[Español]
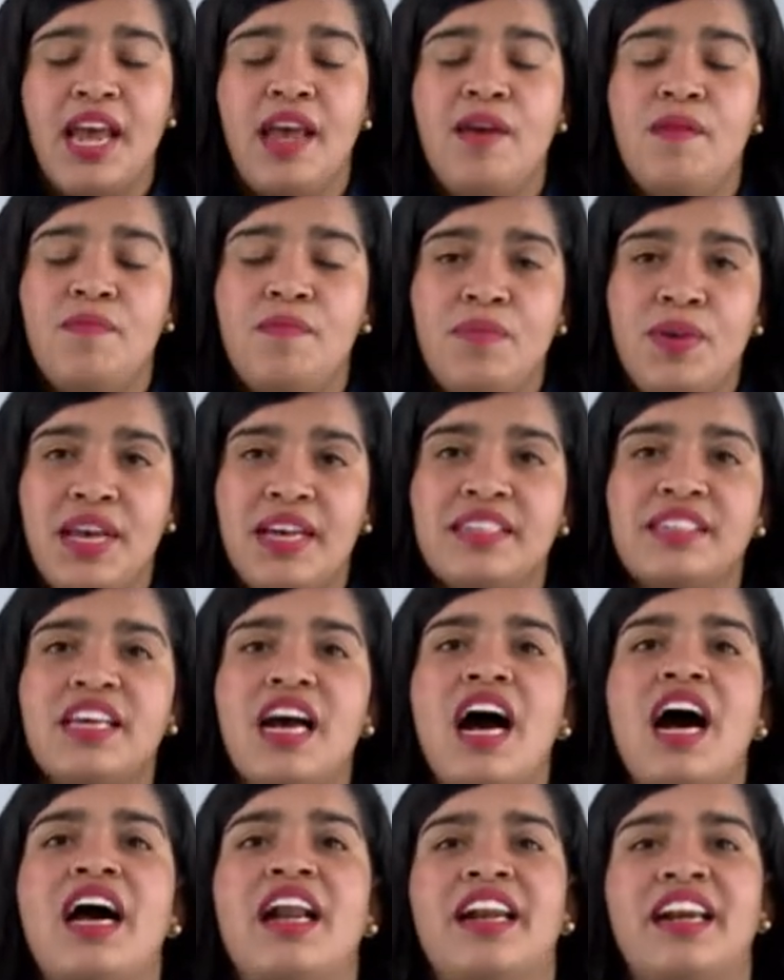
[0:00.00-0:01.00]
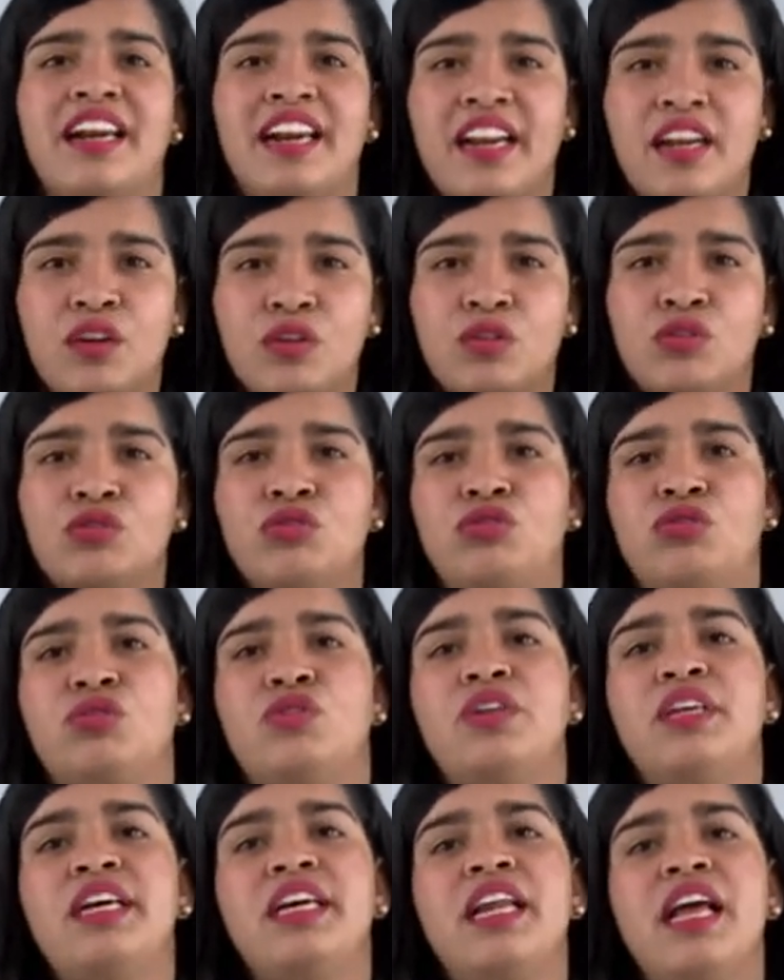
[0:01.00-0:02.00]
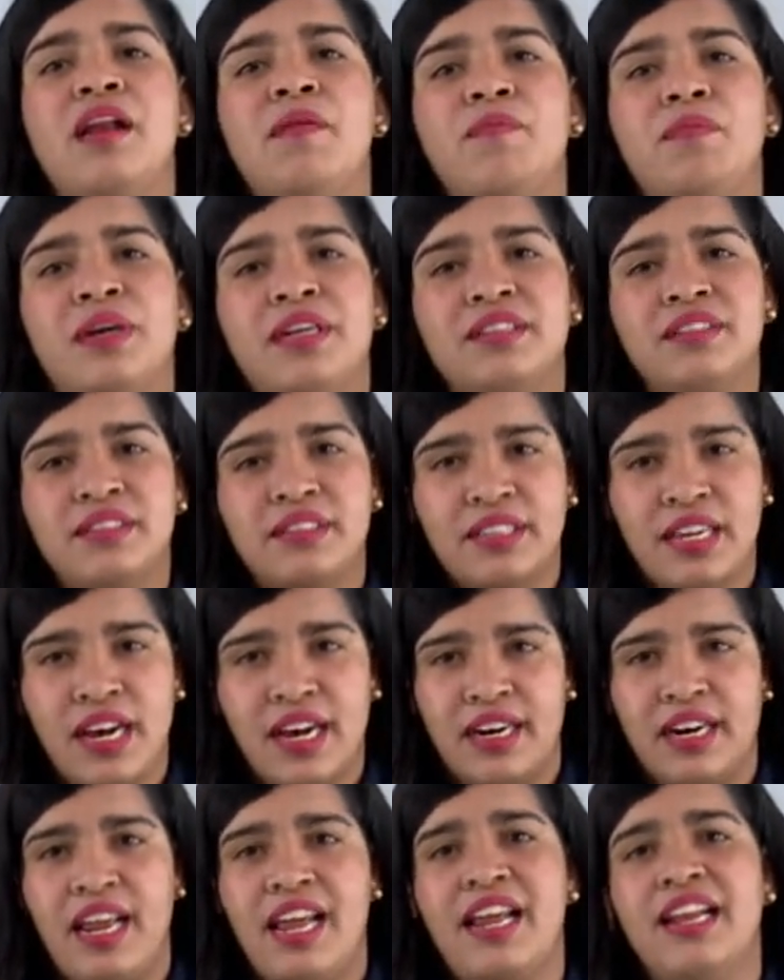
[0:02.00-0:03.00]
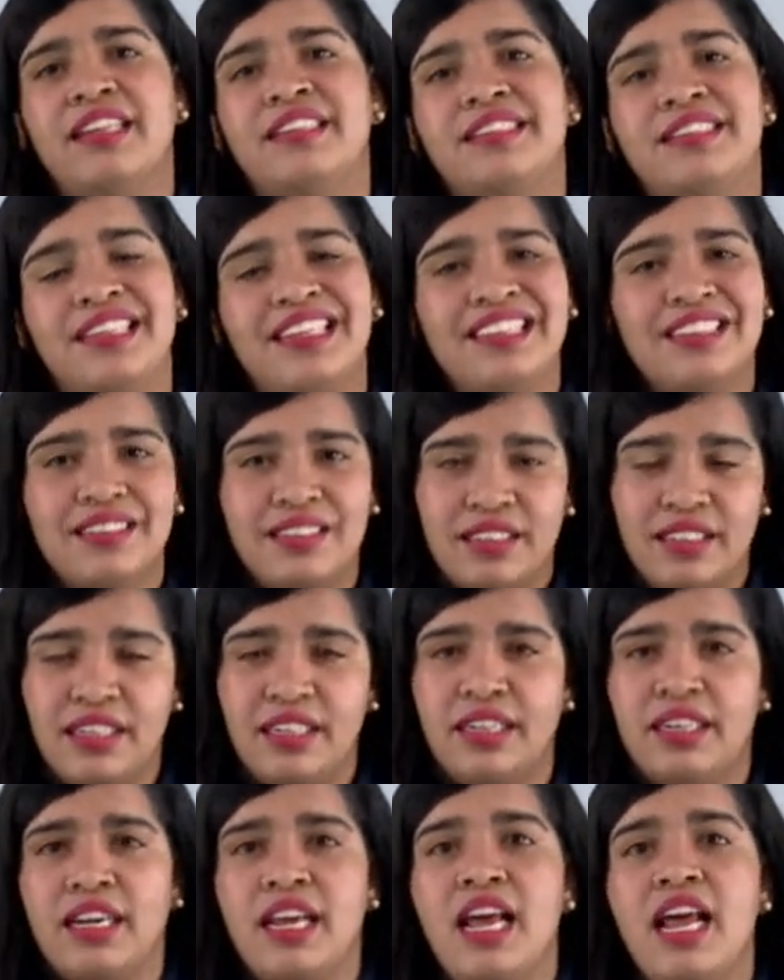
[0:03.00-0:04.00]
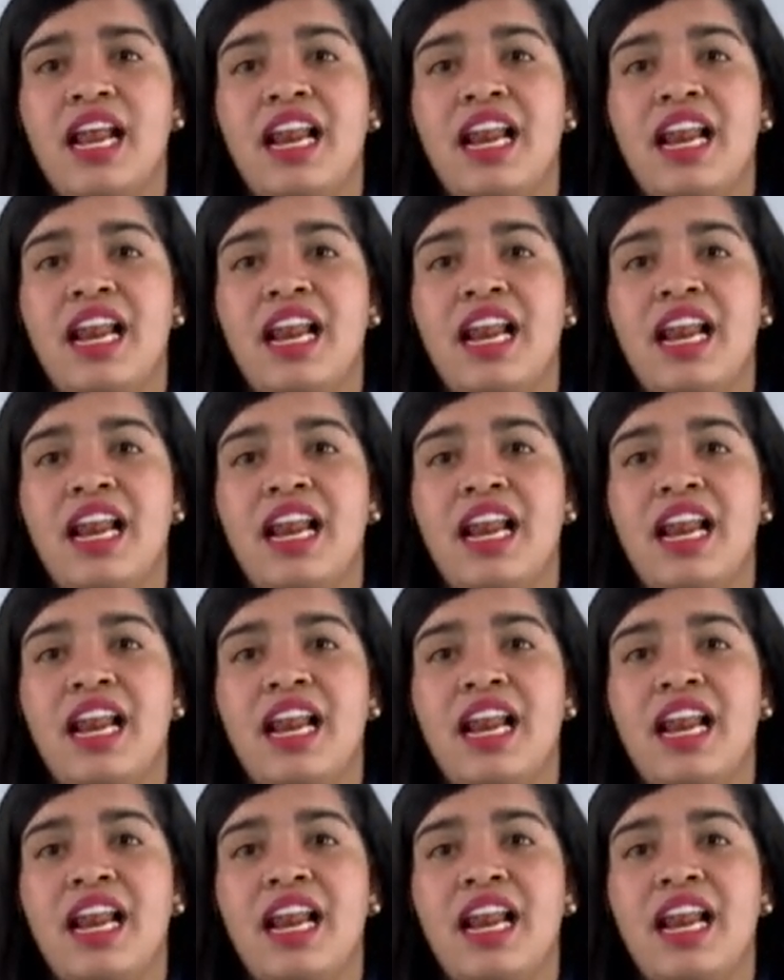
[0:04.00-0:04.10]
empieza a reconstruir el pensar, el sentir,